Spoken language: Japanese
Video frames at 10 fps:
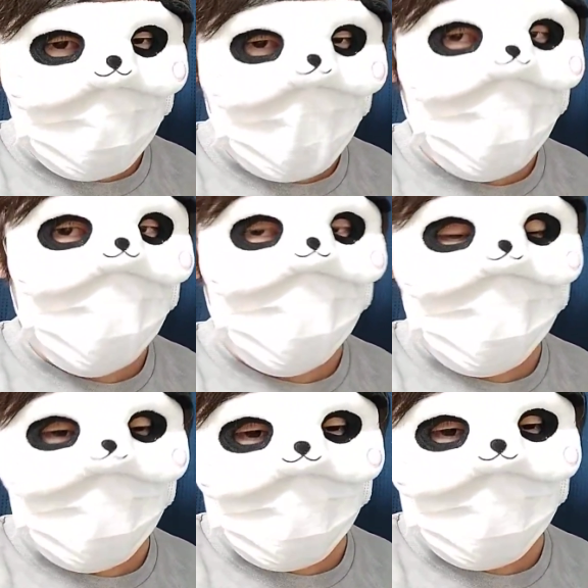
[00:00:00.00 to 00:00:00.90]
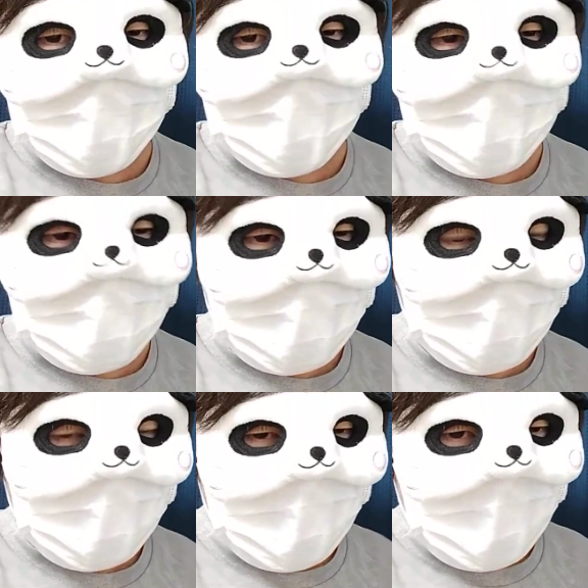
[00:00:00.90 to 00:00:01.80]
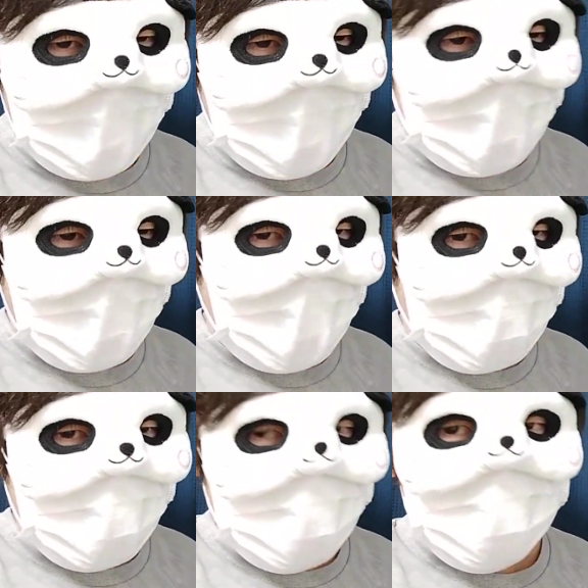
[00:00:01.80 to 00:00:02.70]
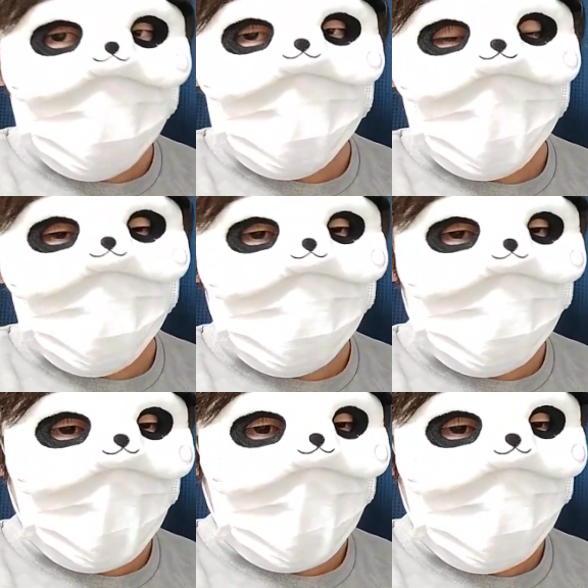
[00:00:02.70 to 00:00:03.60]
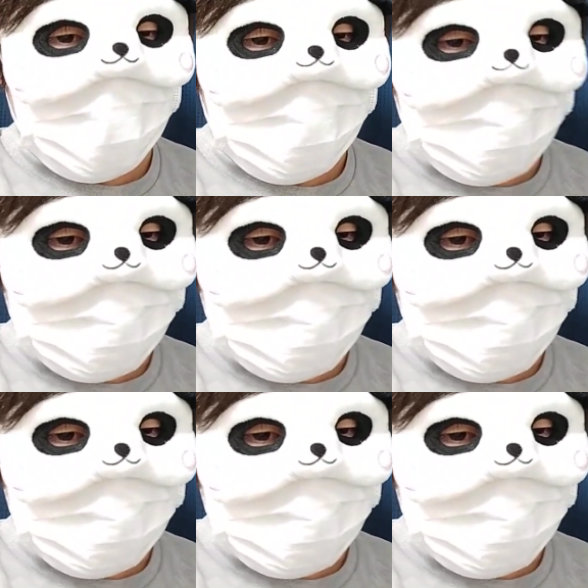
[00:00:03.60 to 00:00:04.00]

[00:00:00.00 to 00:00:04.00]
まあ、僕東京に住んでたし、えー、まあ東京に住んでてもそうだけど、